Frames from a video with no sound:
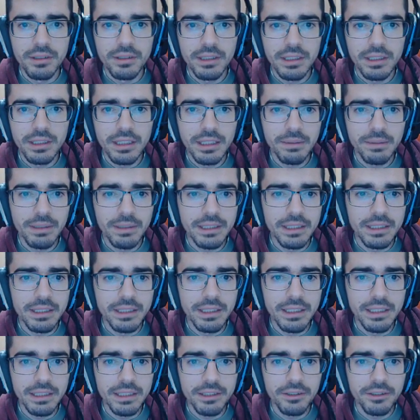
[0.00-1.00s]
Este lleva
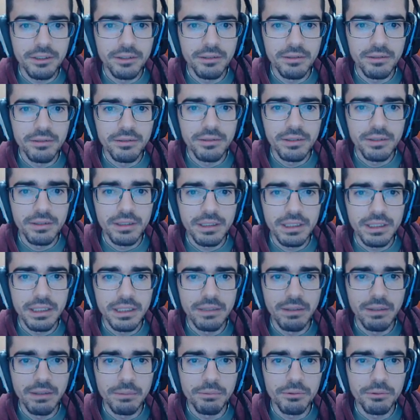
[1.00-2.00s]
siniestro. Se
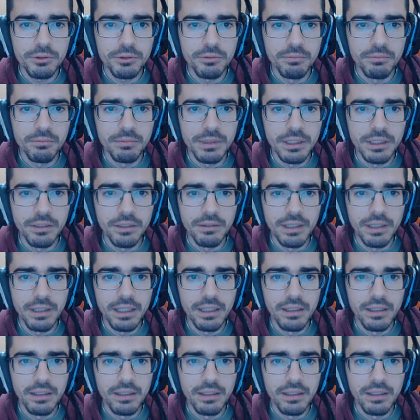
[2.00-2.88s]
lleva pulso brillo, vale.